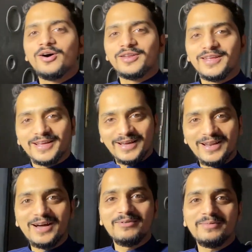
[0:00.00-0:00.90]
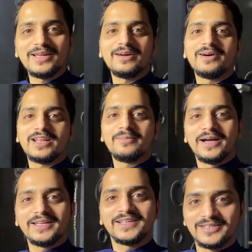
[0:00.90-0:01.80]
और एक का नाम है भाई हमारा
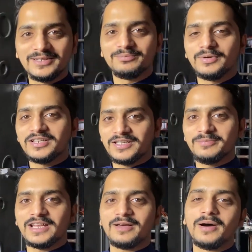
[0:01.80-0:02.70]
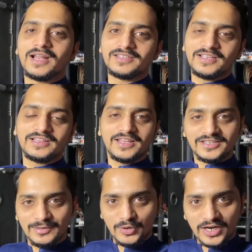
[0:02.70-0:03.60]
भाई हसन हसन मेरा बारह साल
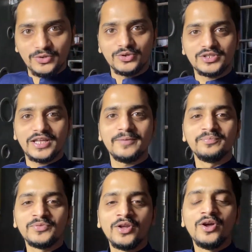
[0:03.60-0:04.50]
तेरह साल पुराना दोस्त है